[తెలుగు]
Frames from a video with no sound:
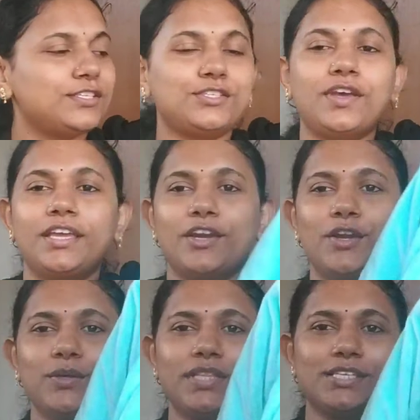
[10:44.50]
సో ఈ
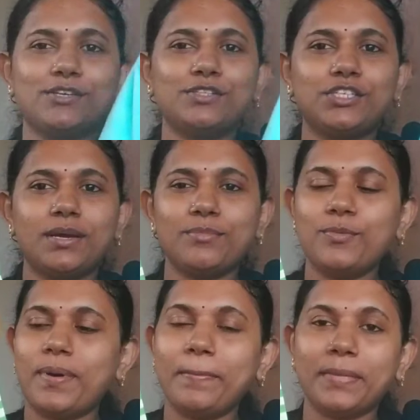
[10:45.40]
రెండు తీసుకొచ్చాము
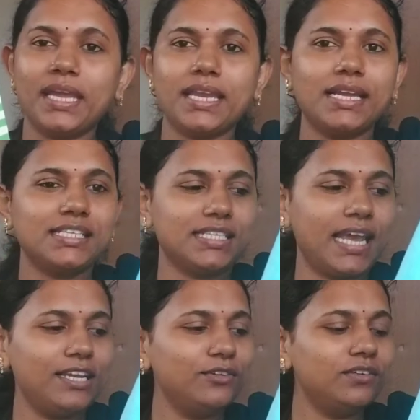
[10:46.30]
పంకిన్ అండ్
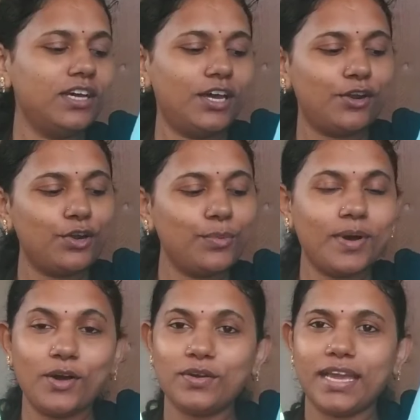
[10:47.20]
స్నేల్ రెండు
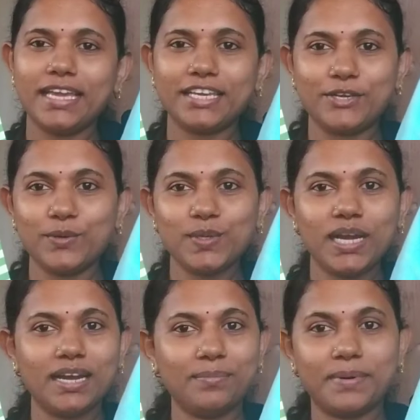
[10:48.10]
బాగున్నాయి క్యూట్
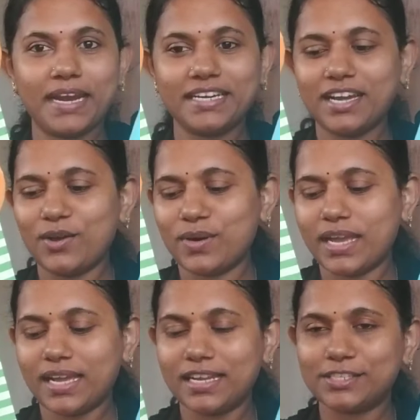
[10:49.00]
గా అండ్ బ్రైట్ గా
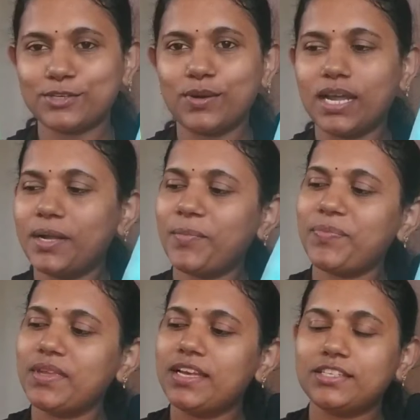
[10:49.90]
ఉన్నాయి కలర్స్ కూడా
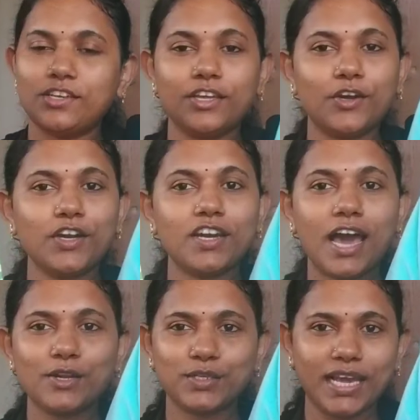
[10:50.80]
సో ఈ రెండు
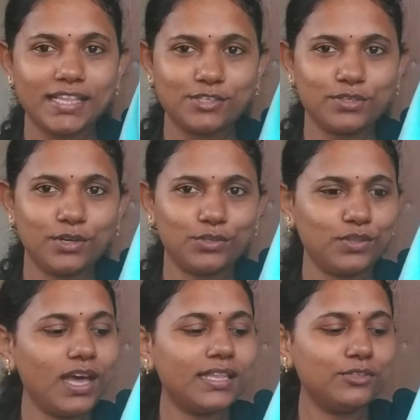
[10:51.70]
టార్చ్ ఏది సూట్
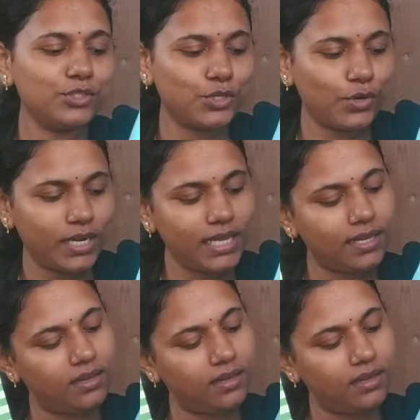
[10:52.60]
అవుతుందో అది ఉంచుకొని